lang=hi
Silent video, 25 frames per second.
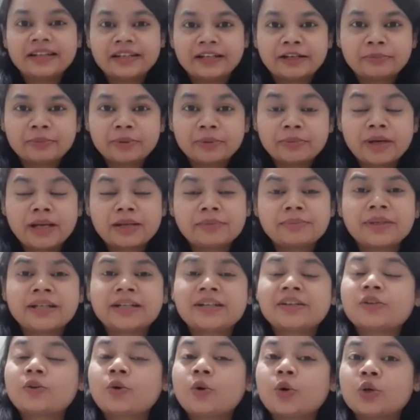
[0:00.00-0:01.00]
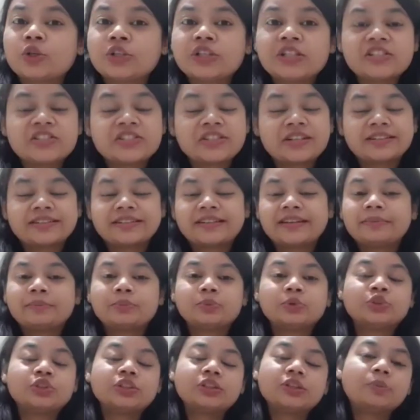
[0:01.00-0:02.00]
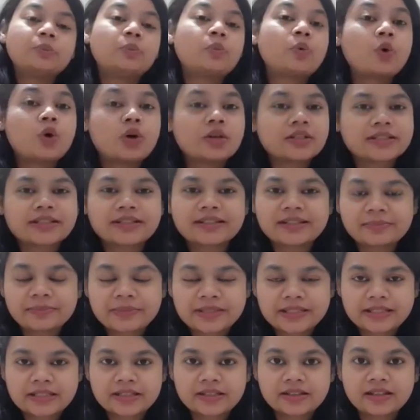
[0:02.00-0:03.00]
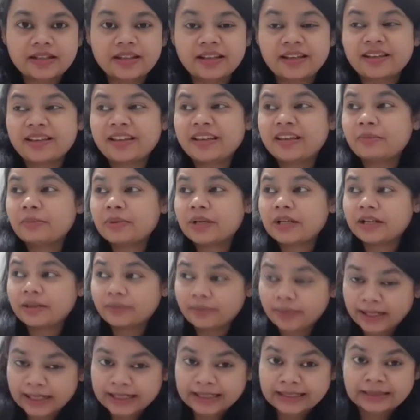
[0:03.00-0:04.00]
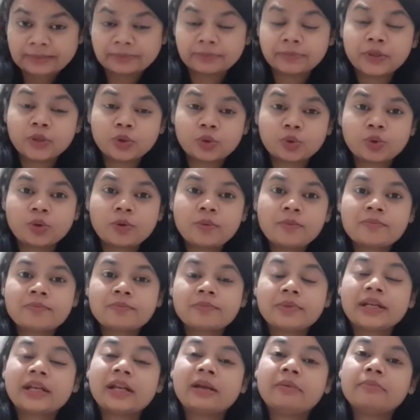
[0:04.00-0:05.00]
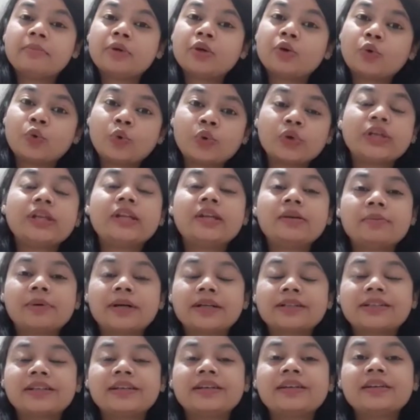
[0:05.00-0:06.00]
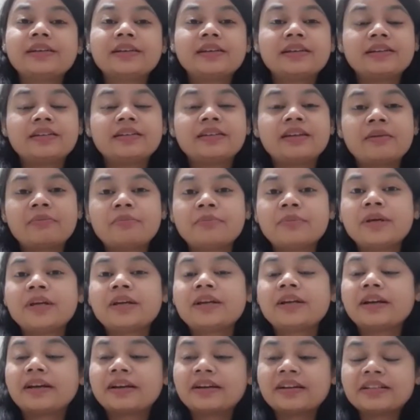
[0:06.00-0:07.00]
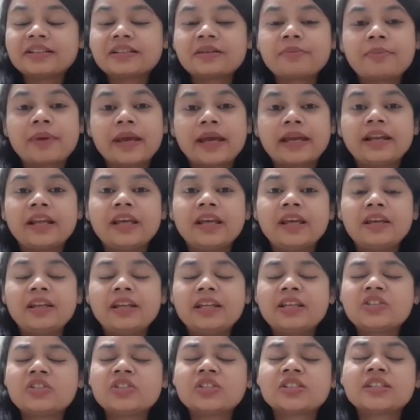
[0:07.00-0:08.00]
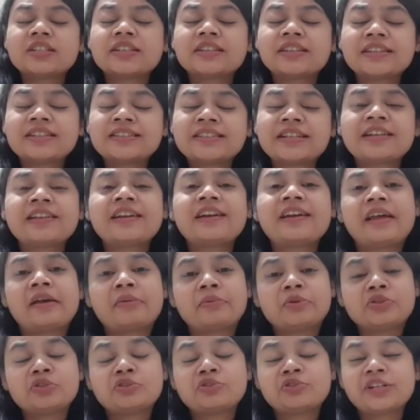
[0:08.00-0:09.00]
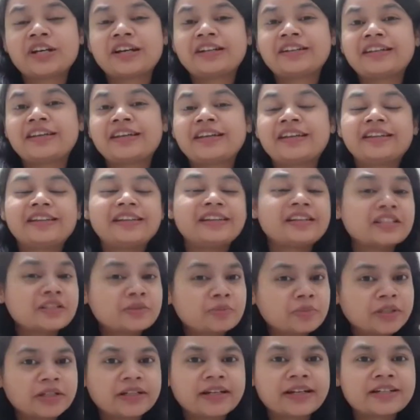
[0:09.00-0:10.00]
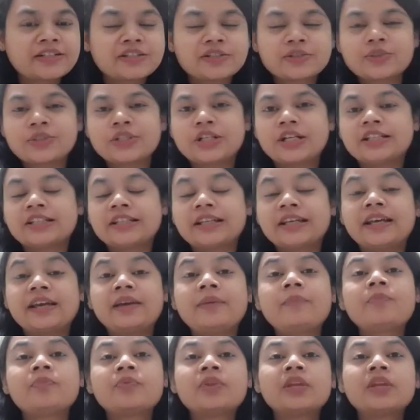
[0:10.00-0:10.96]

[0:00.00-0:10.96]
लंबे बाल पाना कौन नहीं चाहता है मुझे तो बहुत ज़्यादा पसंद है कि मेरे बाल लंबे हों पर लंबे हो ही नहीं पाते लंबे करने से पहले ही नीचे से इतने ज़्यादा डैमेज हो जाते हैं इतने स्प्लिट एंड्स हो जाते हैं